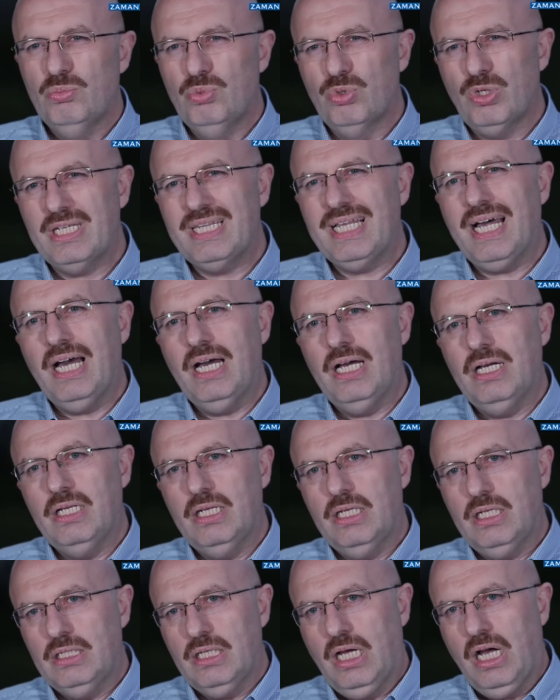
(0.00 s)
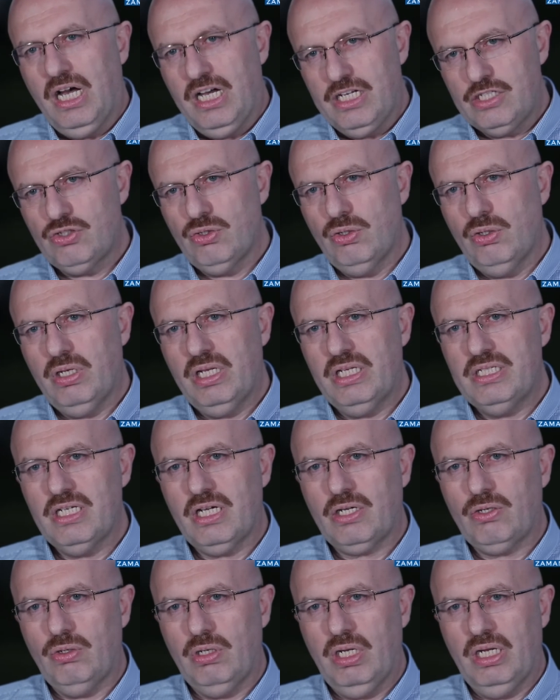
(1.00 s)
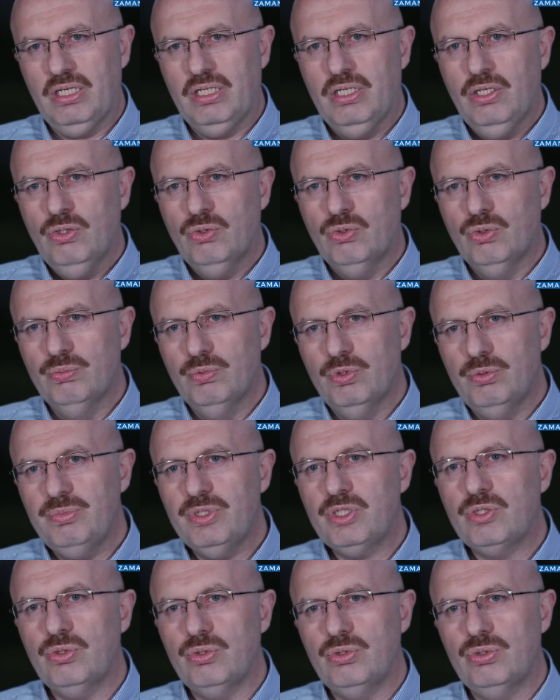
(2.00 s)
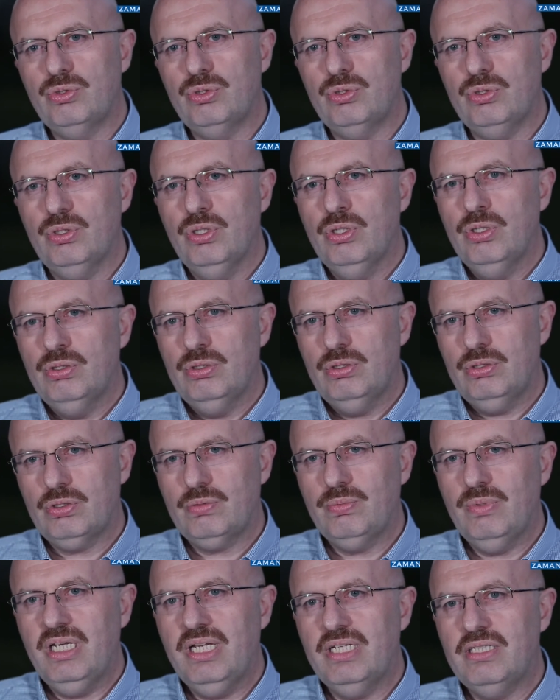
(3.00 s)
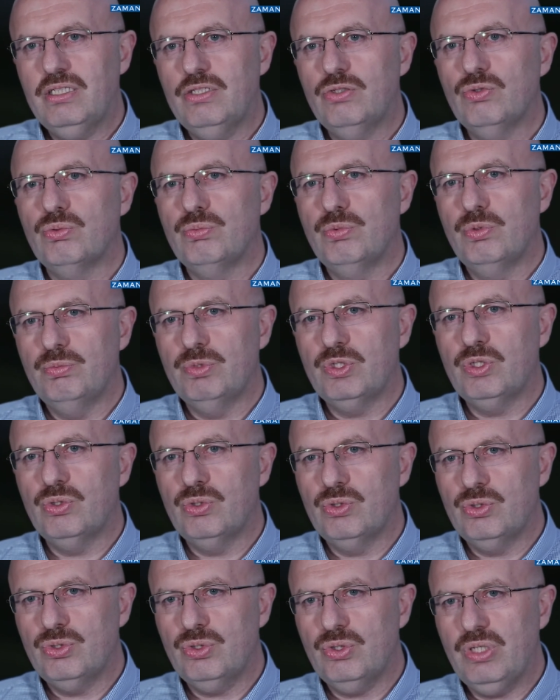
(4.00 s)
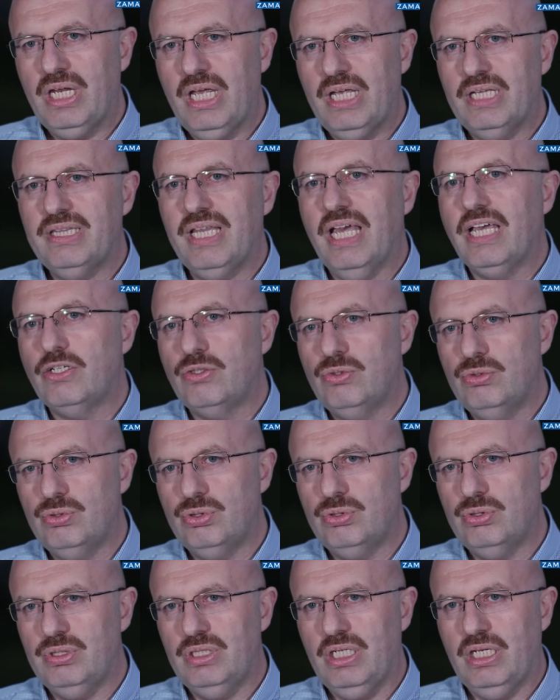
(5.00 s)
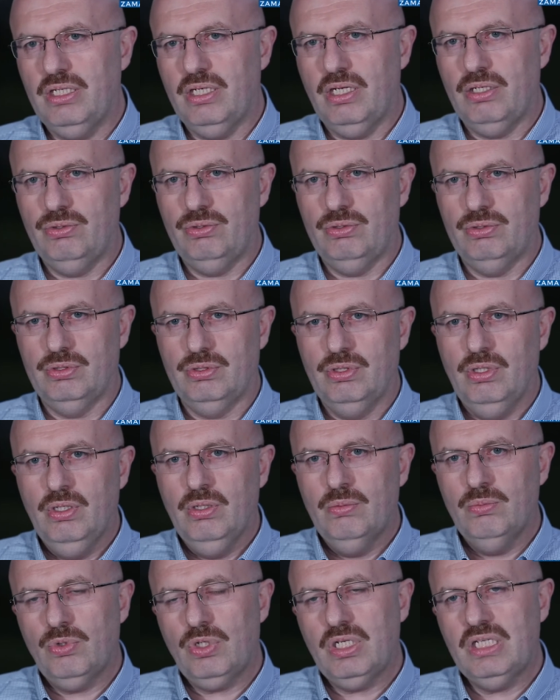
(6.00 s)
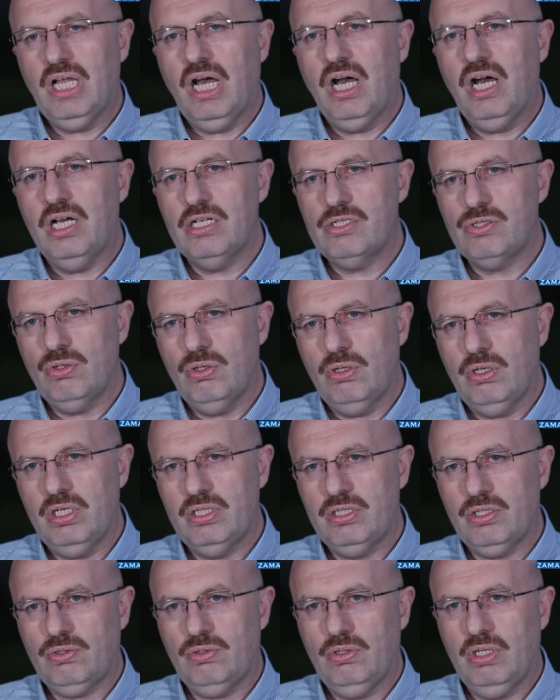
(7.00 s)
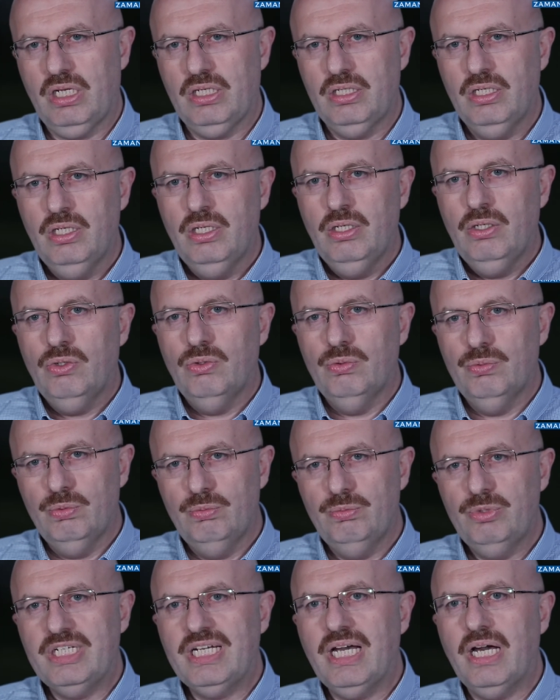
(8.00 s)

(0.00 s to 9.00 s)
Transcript: burada hasıl olacak olan umumi görüşün Türk milletinin umumi görüşüne denk düştüğüne inanıyoruz. Burada hasıl olacak olan umumi